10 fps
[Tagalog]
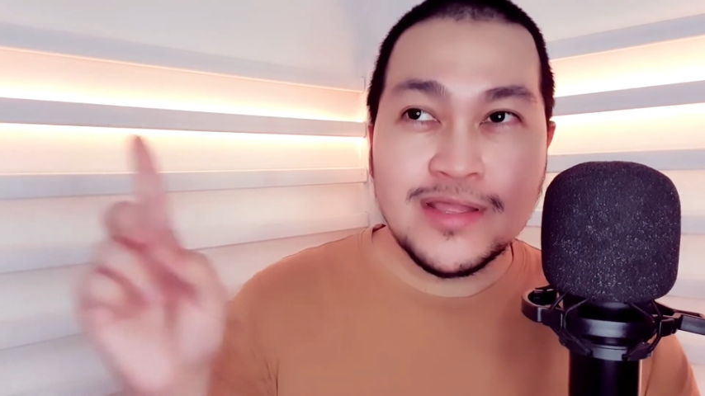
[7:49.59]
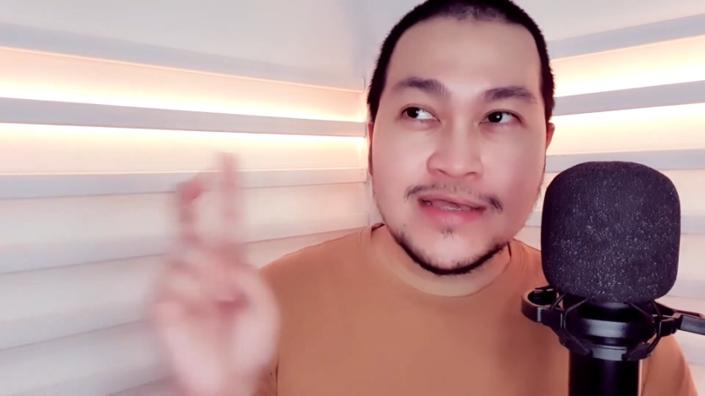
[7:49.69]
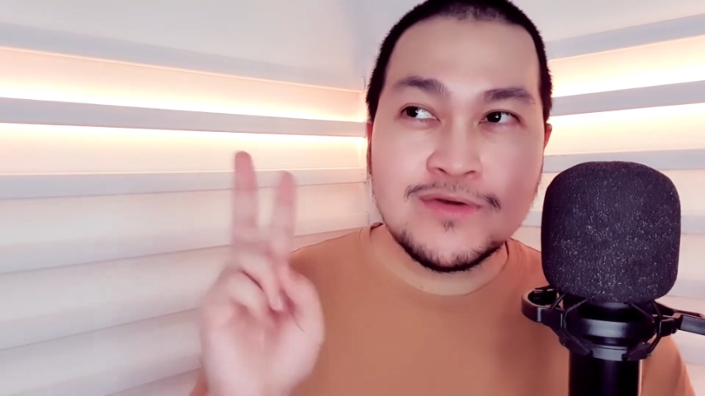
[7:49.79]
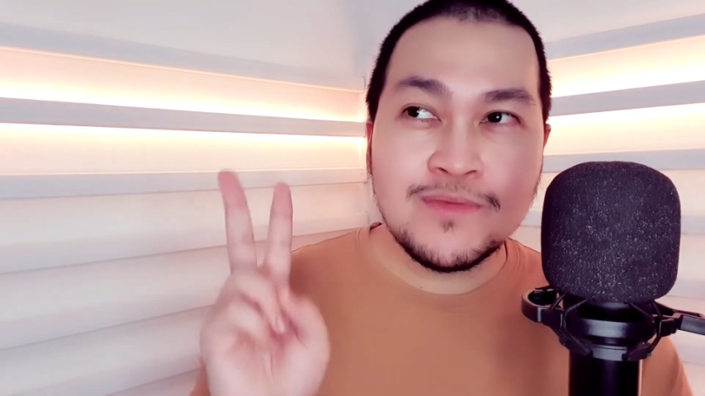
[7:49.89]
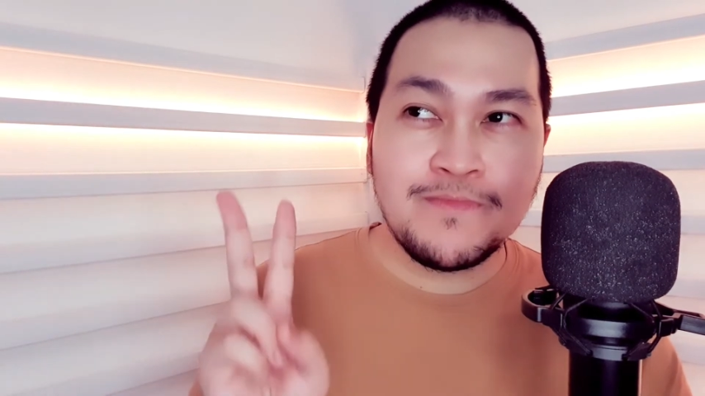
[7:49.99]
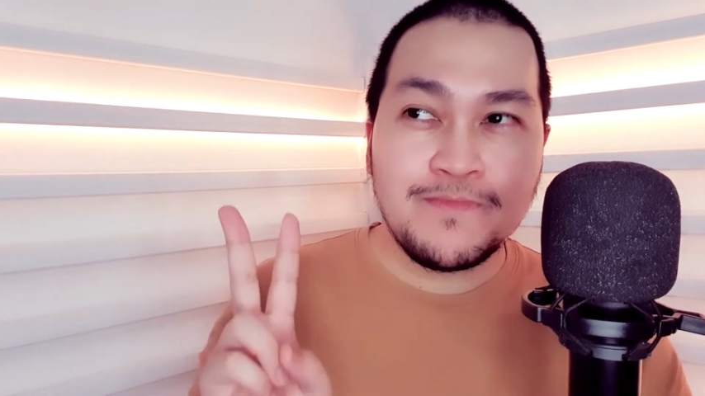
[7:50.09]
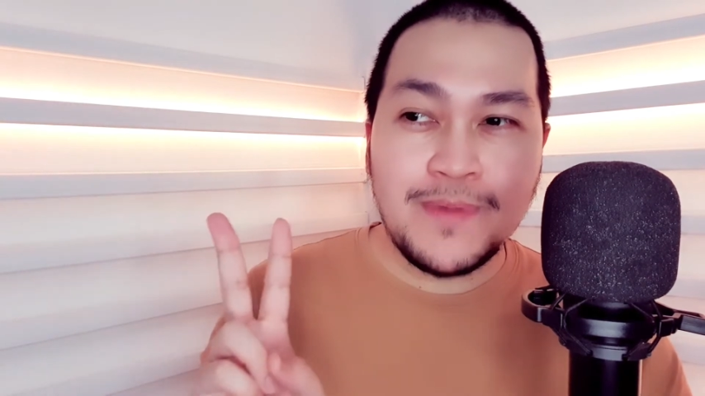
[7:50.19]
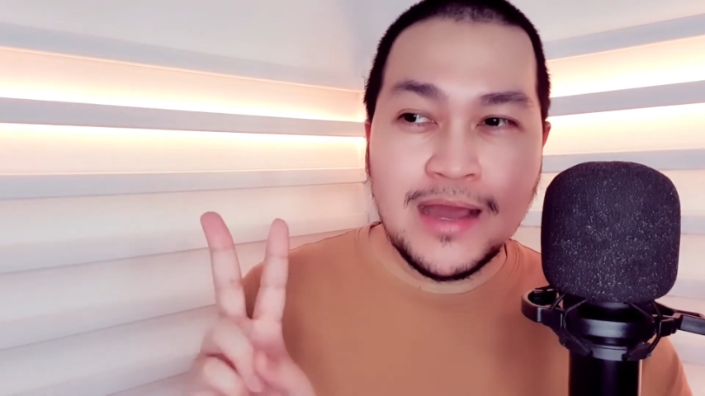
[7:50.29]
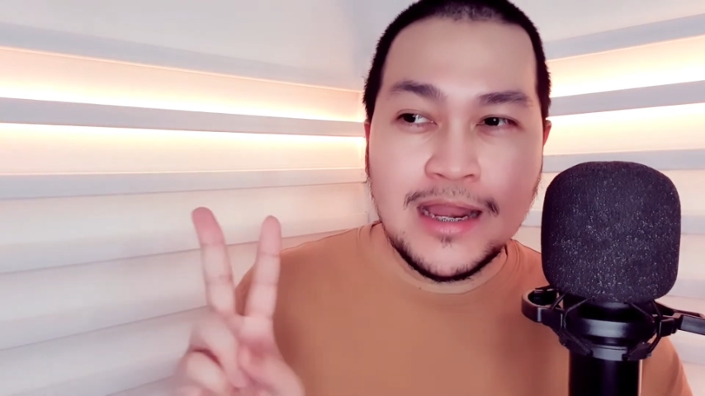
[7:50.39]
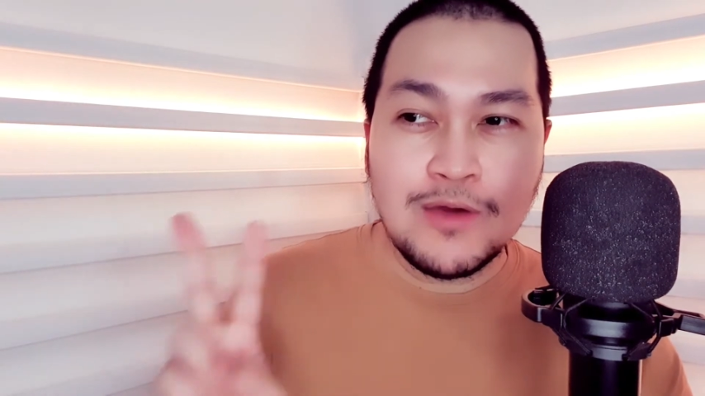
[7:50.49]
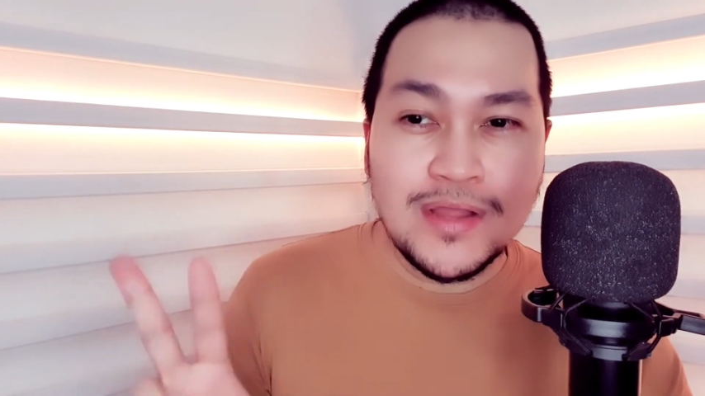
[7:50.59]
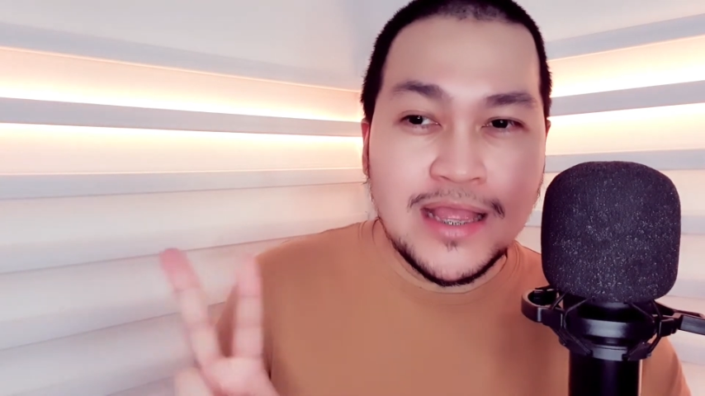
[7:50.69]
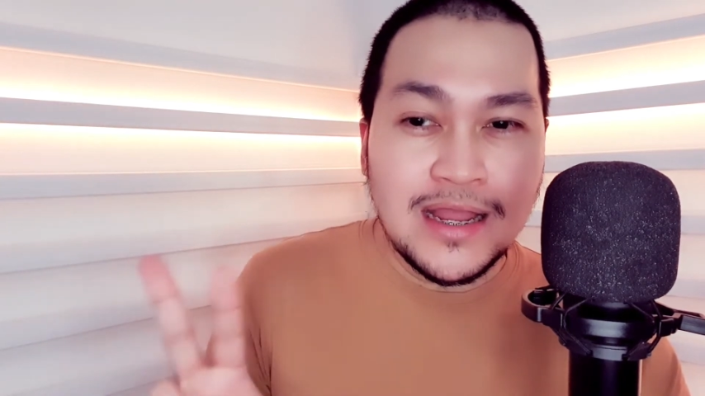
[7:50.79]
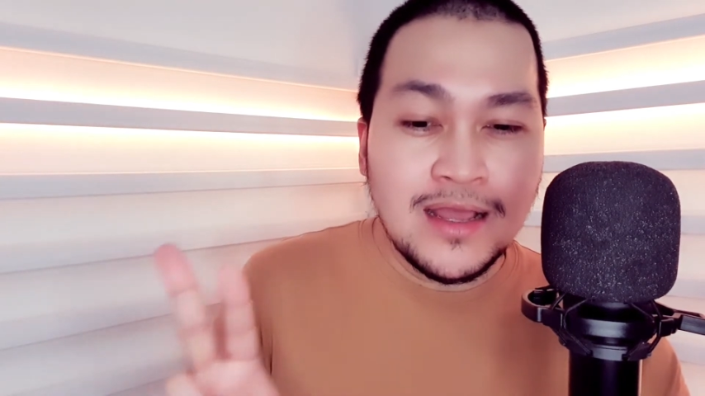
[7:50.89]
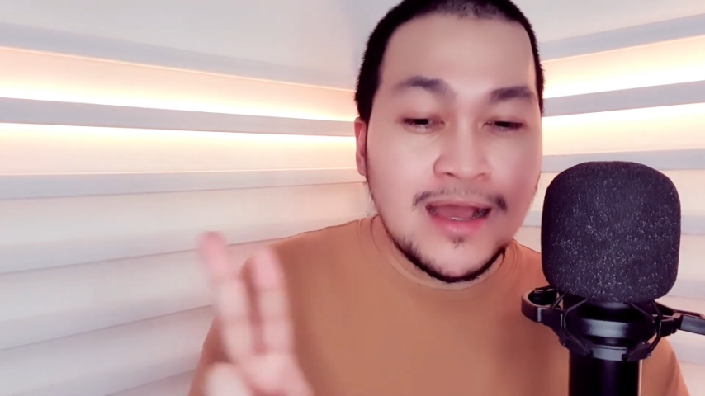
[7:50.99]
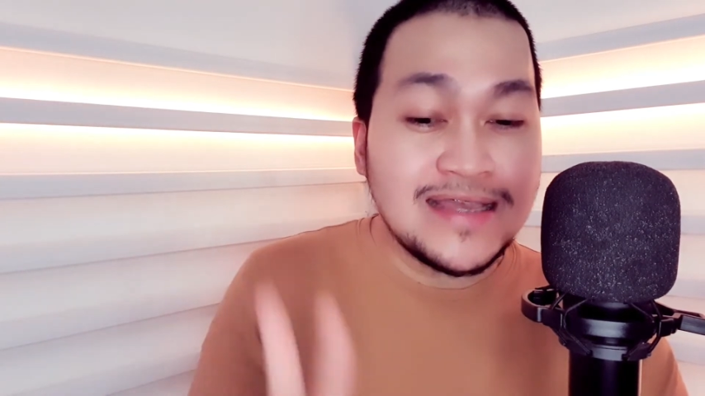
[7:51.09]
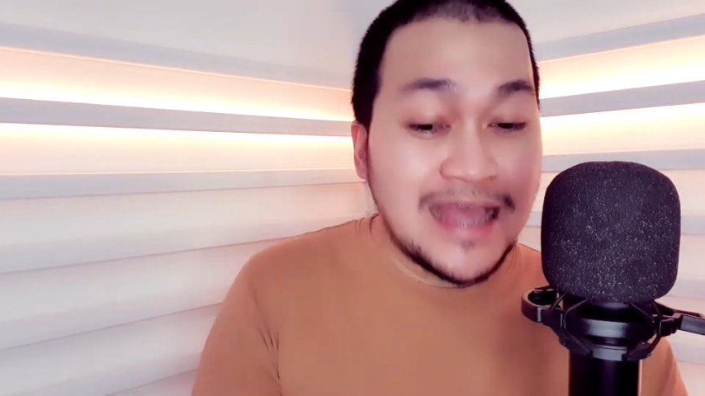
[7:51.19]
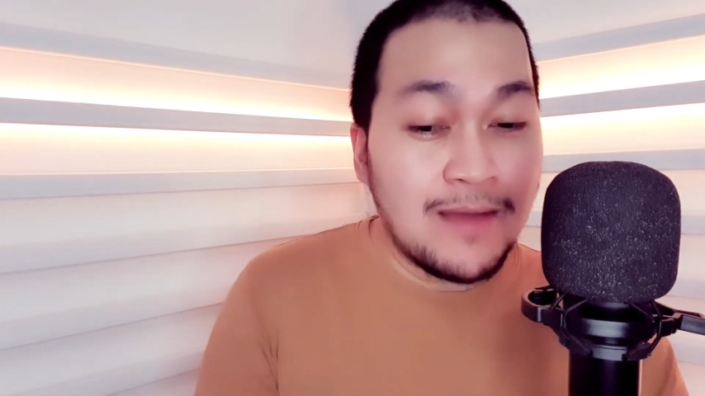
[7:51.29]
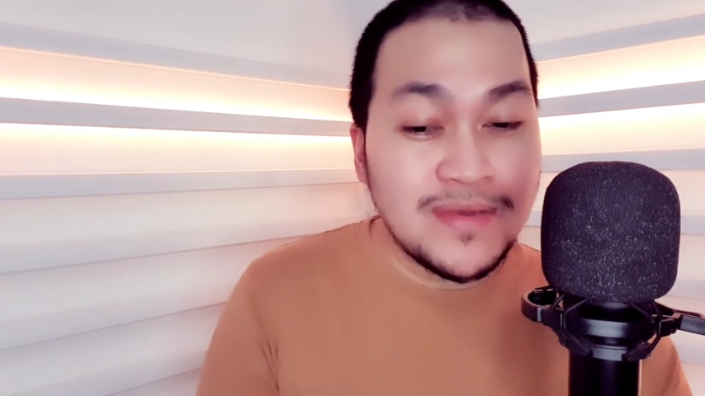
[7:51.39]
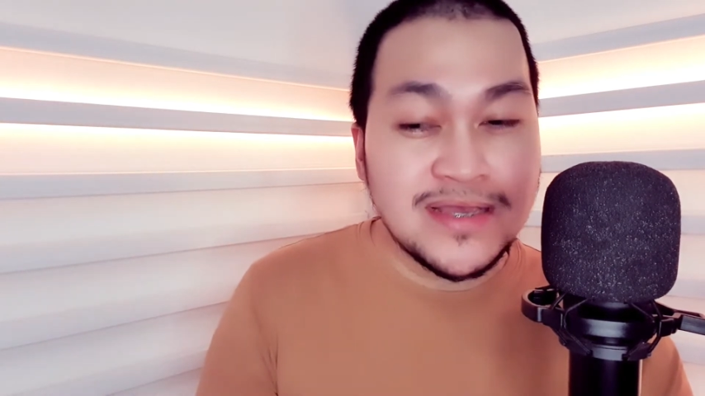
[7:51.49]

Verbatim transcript: Tapos yung pangalawa talagang kasama